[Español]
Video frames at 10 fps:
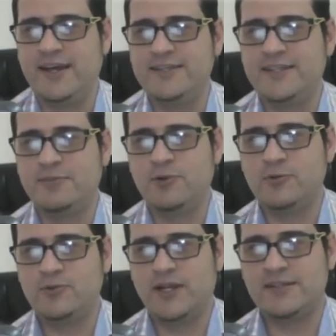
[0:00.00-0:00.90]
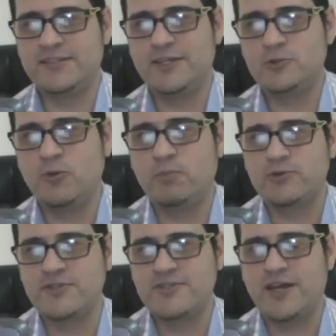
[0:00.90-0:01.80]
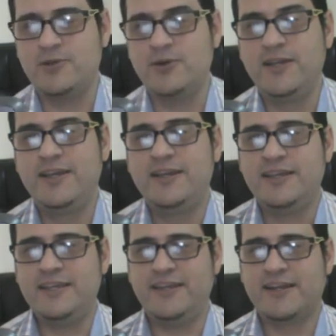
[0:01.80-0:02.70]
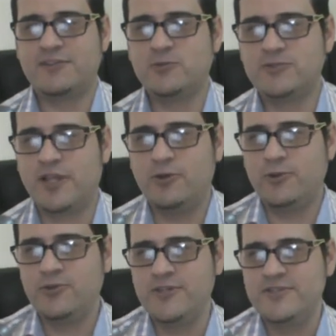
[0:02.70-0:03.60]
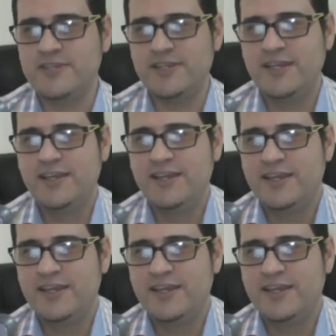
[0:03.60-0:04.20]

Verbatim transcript: ahí tenemos la cantidad de tubos procesados y el resultado nos dice